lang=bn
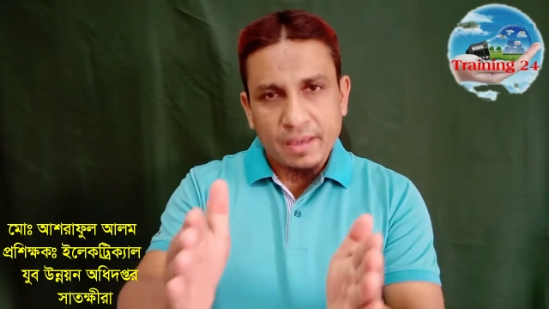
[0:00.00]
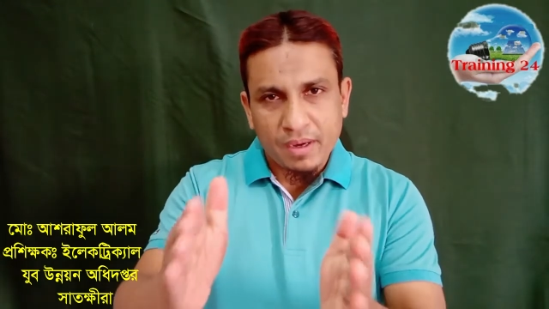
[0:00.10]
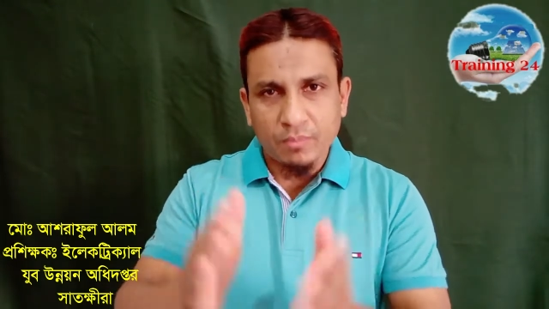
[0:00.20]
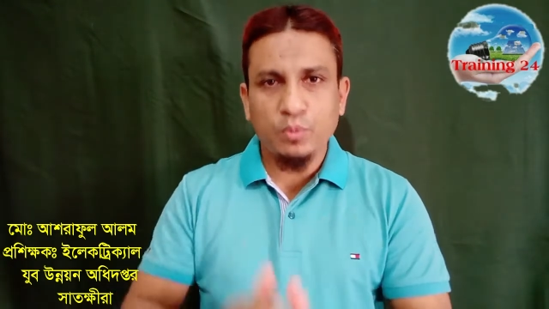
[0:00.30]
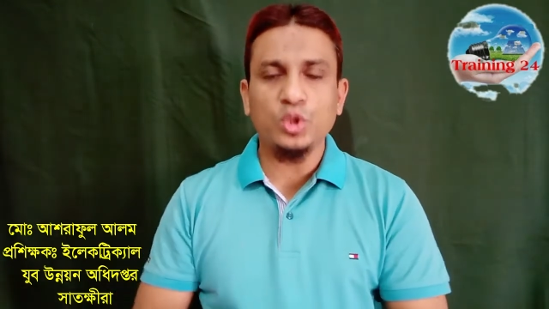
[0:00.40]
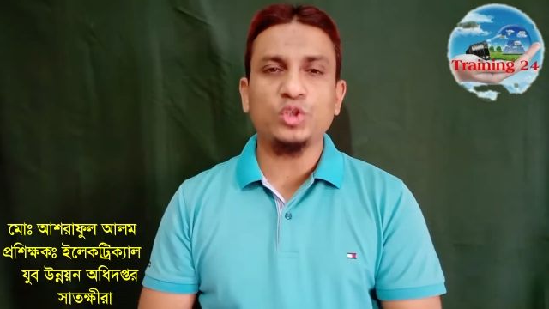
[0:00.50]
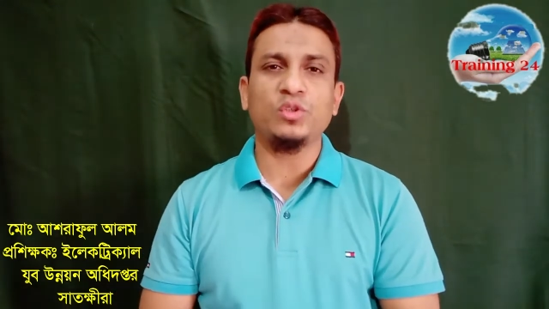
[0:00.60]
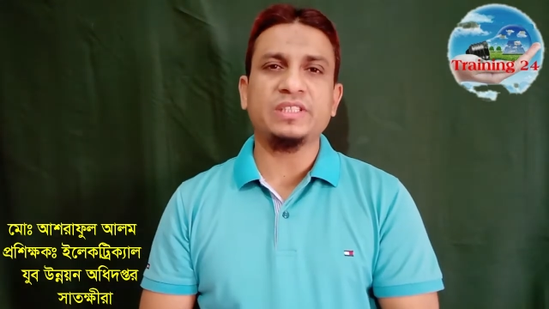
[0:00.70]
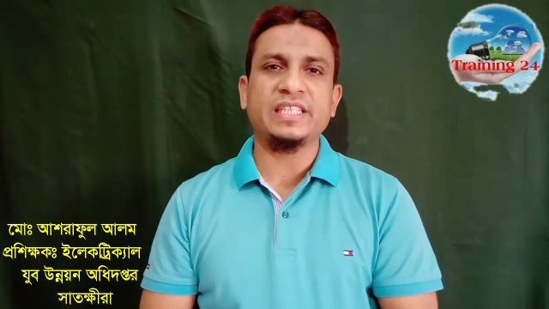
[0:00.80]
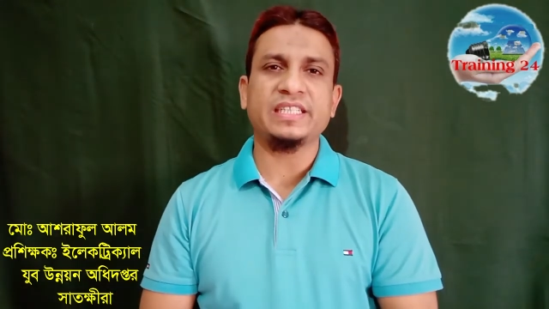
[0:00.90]
এবং পুশ
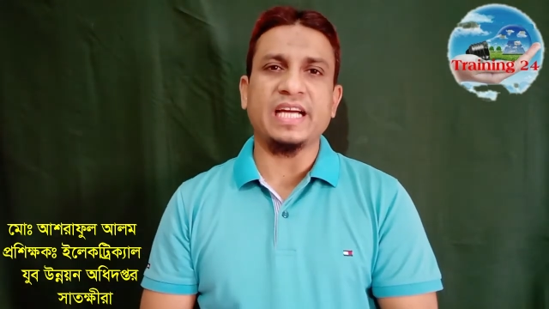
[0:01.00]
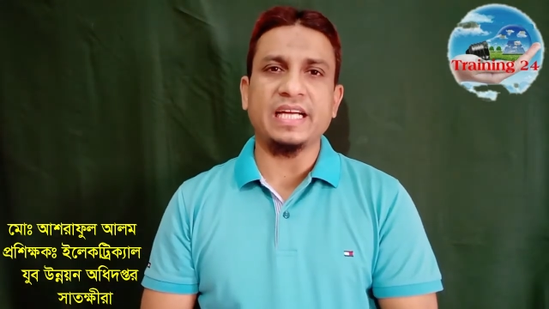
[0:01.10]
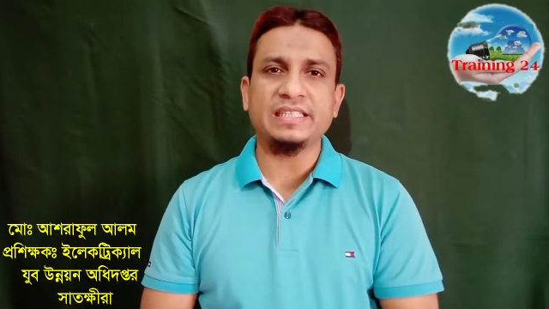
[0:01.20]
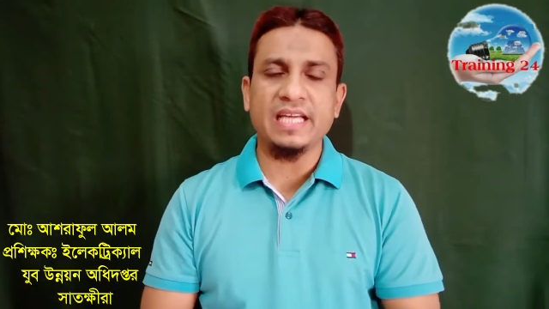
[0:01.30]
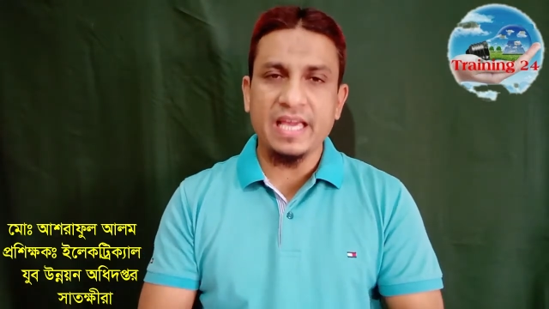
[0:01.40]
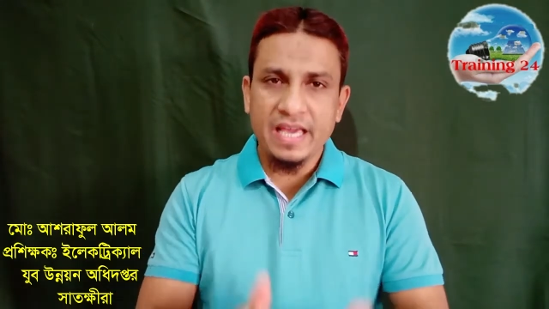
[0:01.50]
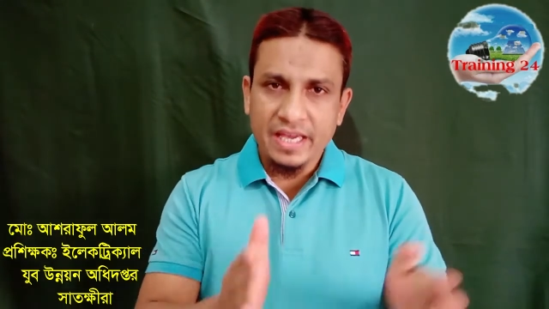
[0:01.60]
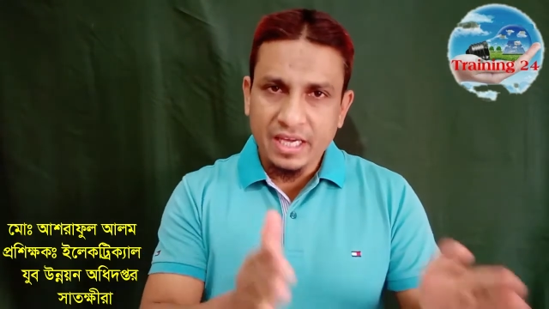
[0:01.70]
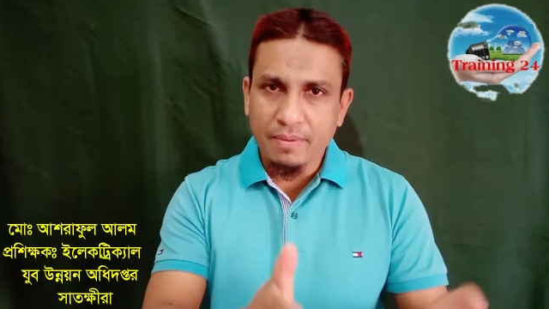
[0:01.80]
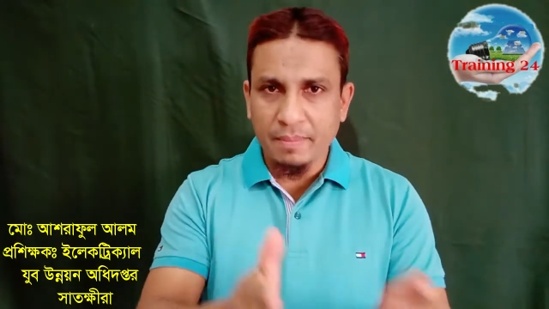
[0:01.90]
সুইচের সাহায্যে
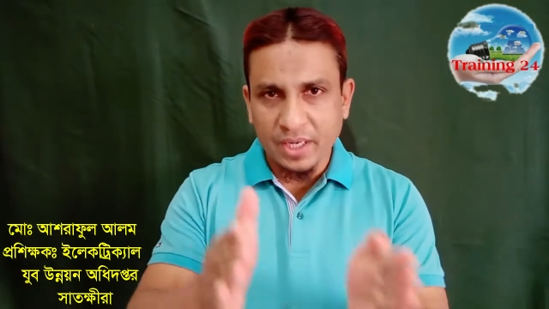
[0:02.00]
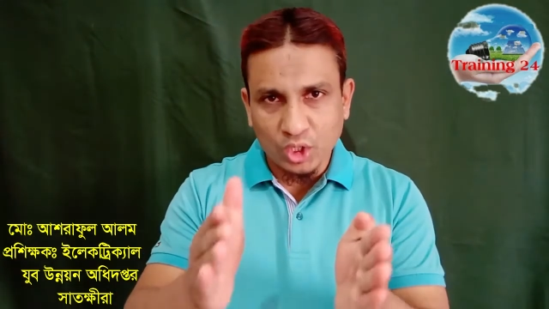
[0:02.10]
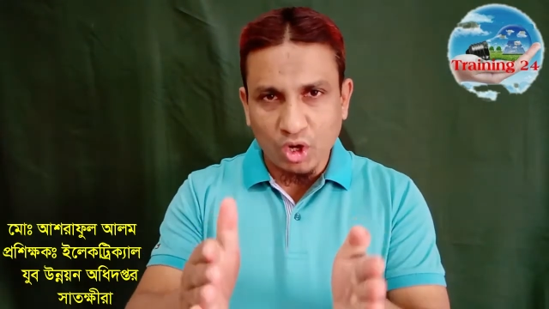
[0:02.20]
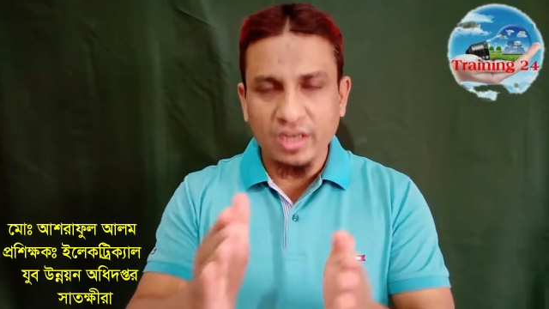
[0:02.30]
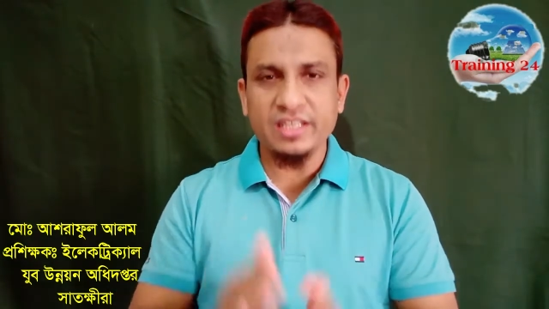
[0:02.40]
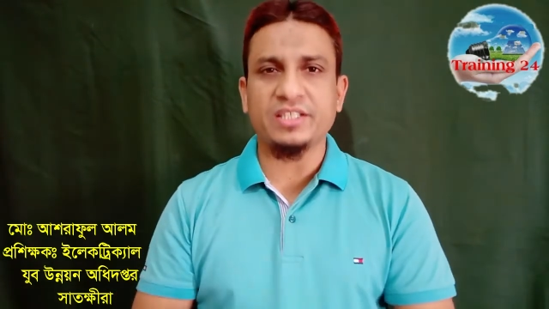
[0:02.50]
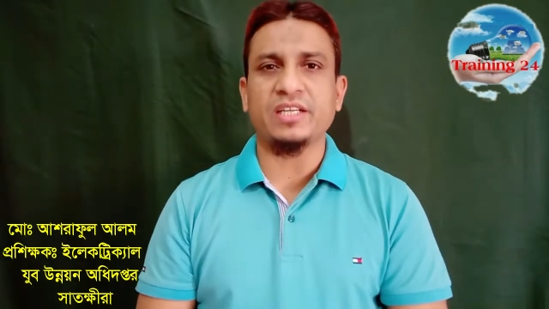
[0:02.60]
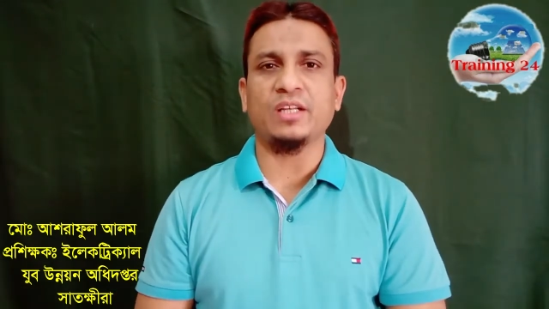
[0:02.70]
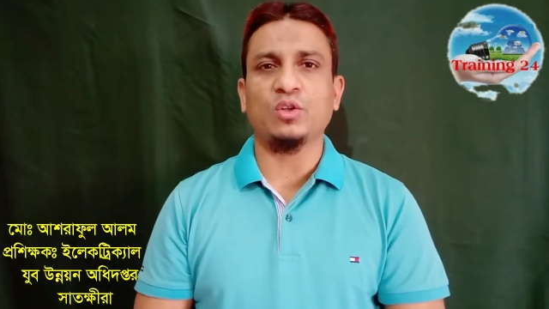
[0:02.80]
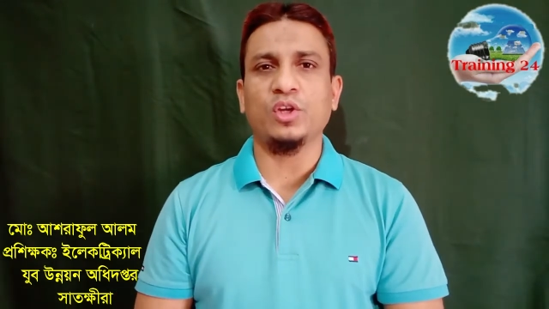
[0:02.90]
কিভাবে ডল
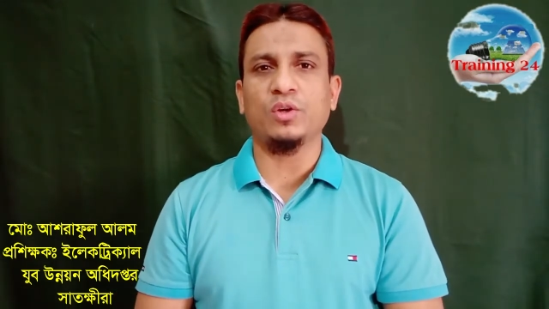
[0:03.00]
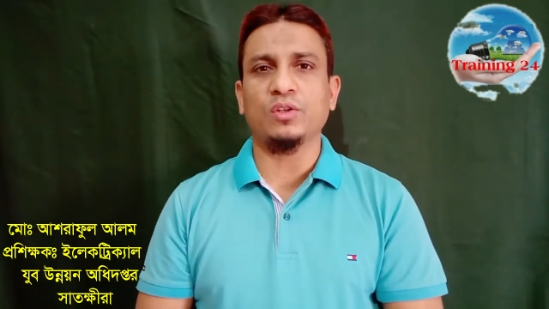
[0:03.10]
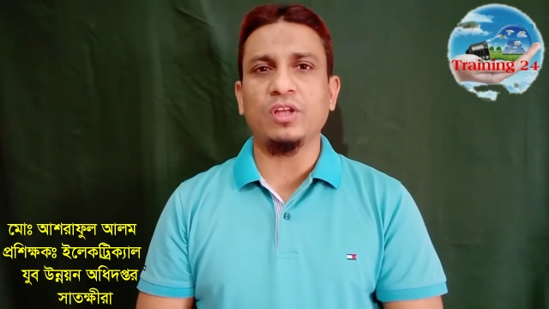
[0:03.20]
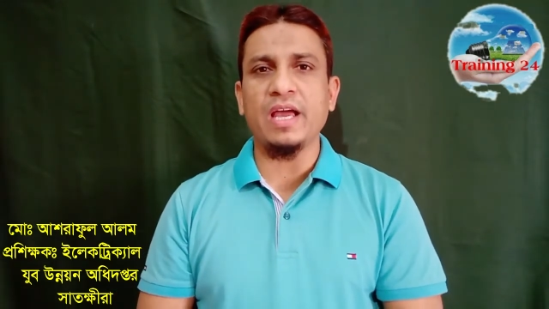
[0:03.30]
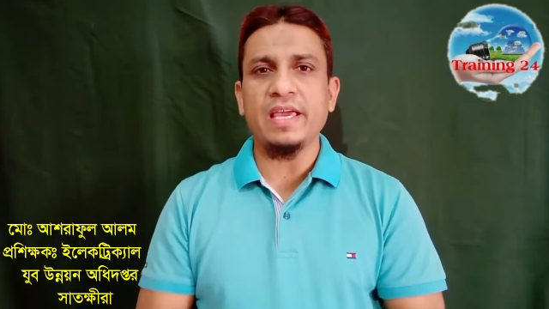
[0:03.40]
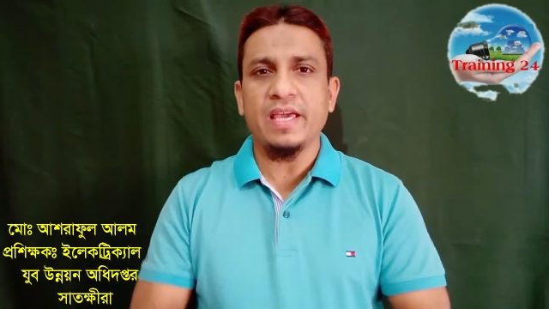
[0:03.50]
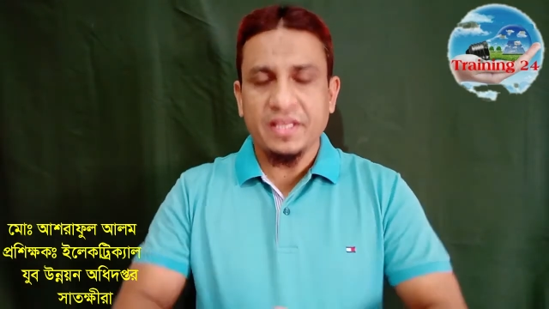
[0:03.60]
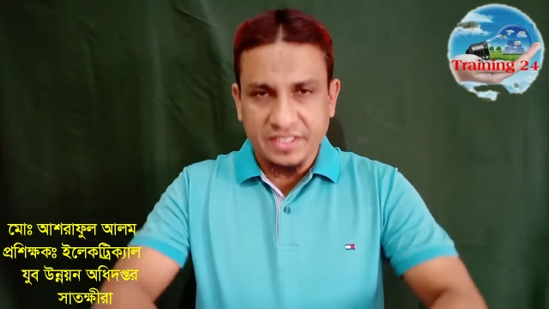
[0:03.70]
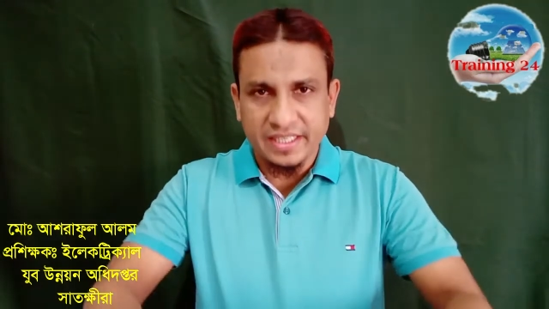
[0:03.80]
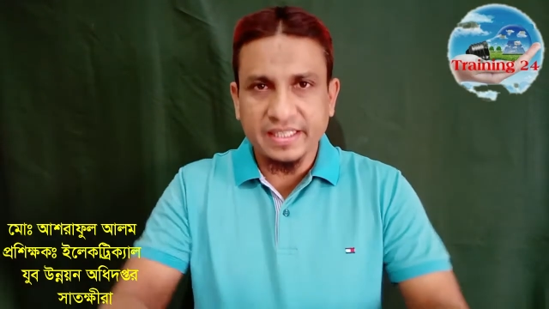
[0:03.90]
স্টেটার তৈরি করতে হয়
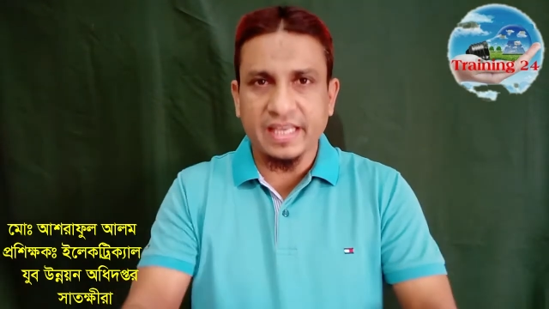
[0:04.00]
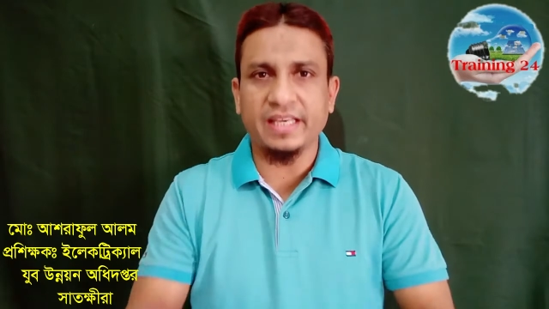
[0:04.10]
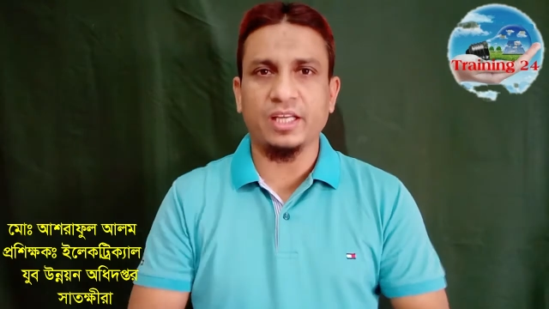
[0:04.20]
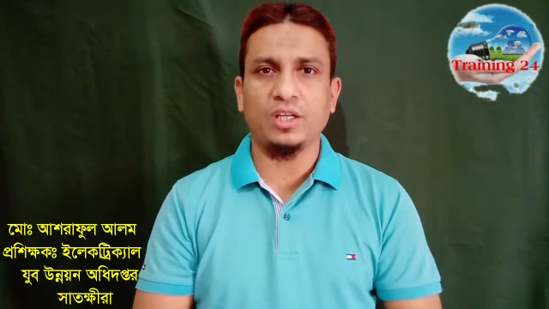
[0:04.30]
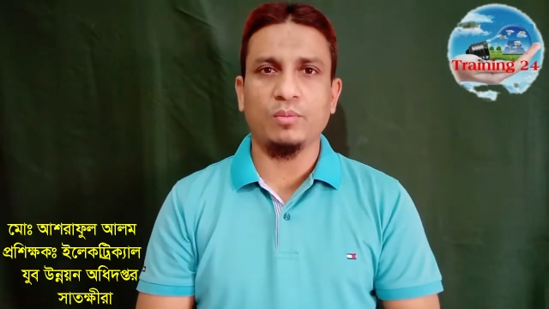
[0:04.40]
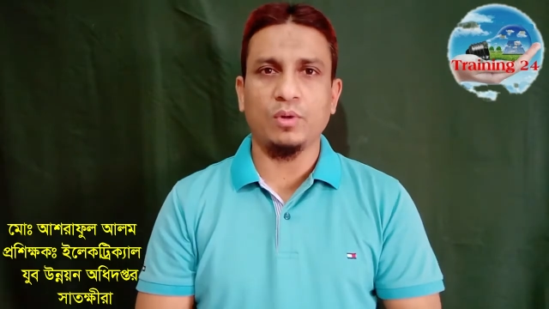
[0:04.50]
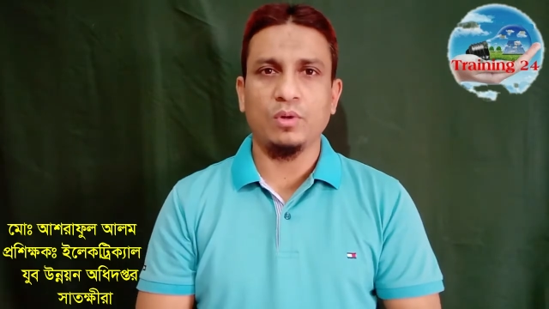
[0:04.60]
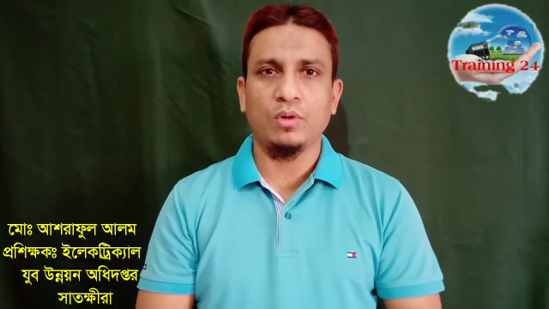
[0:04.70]
সেটি দেখিয়ে দিব